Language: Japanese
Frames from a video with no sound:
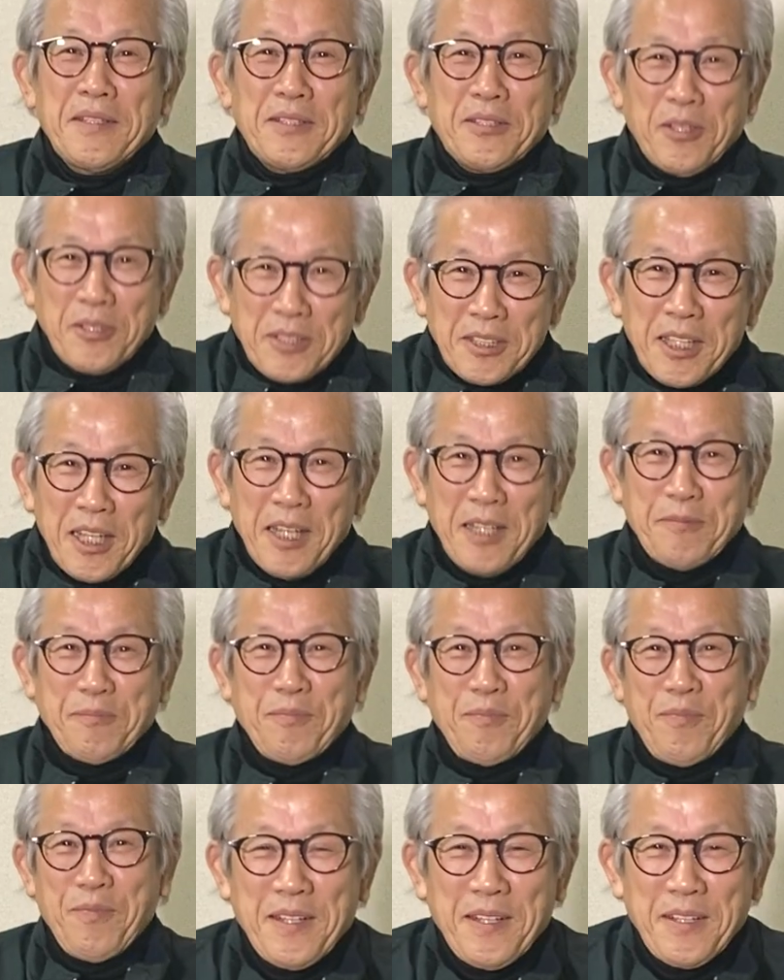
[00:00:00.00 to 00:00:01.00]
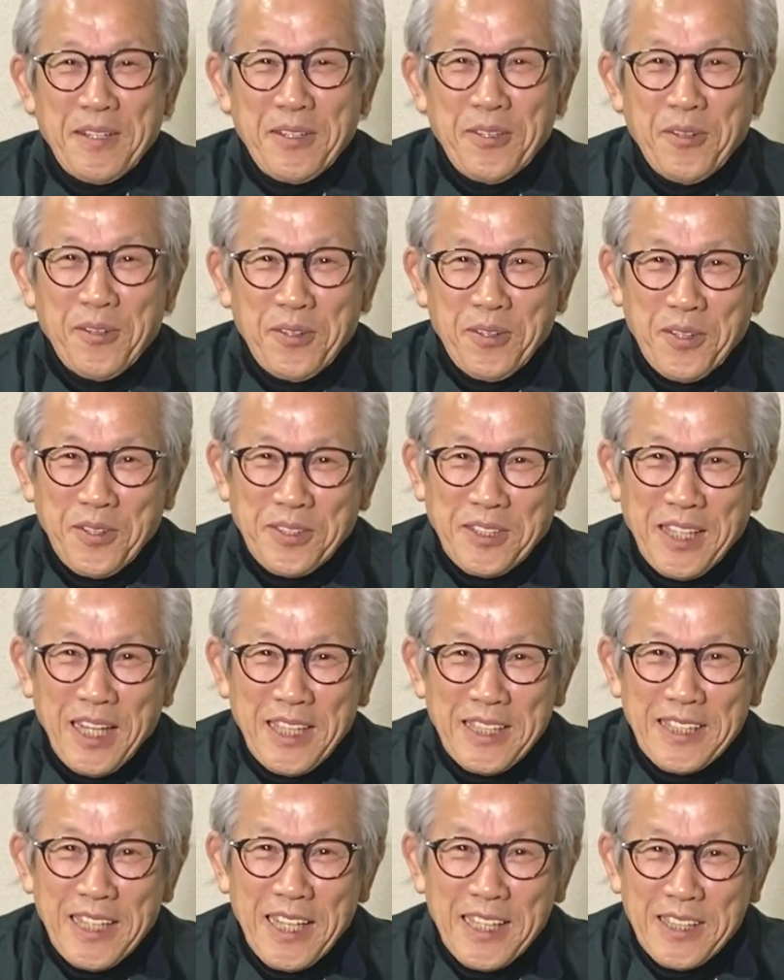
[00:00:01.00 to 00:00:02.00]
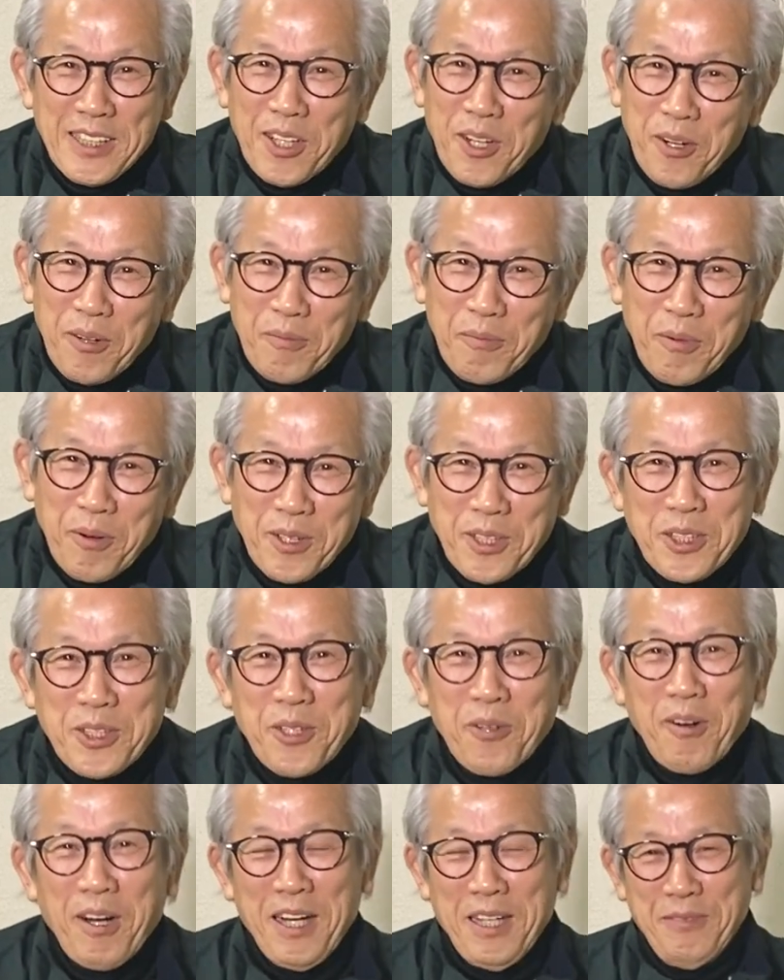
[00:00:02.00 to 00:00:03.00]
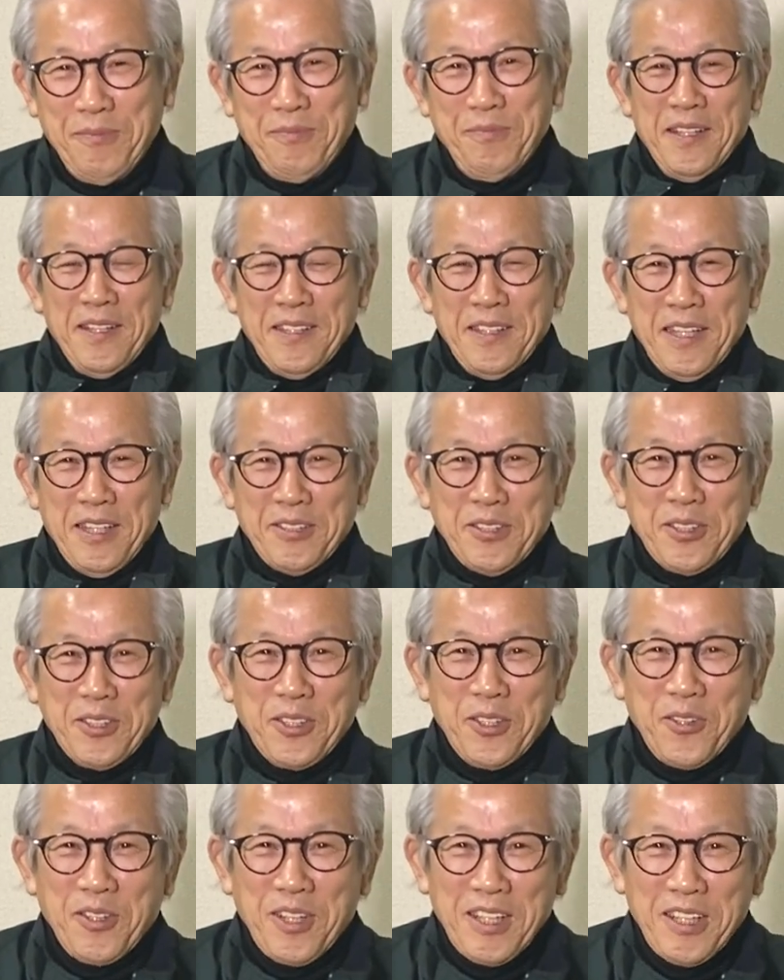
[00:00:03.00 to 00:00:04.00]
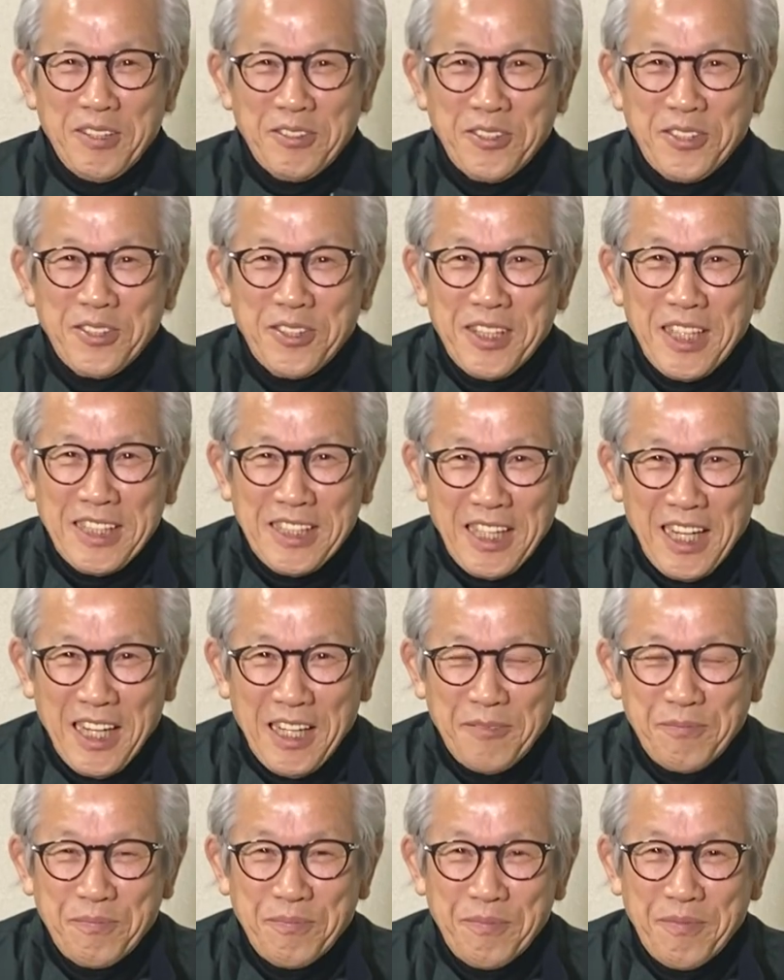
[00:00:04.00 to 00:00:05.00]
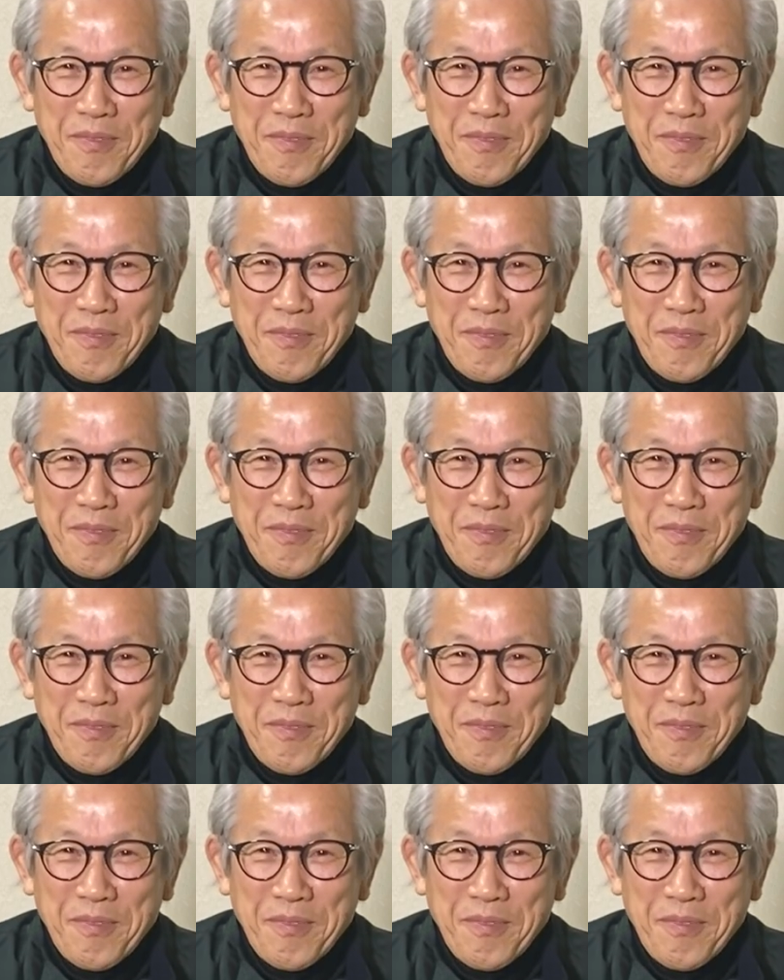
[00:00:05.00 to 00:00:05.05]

そして今日の最大のポイントはヤクルトから移ってきた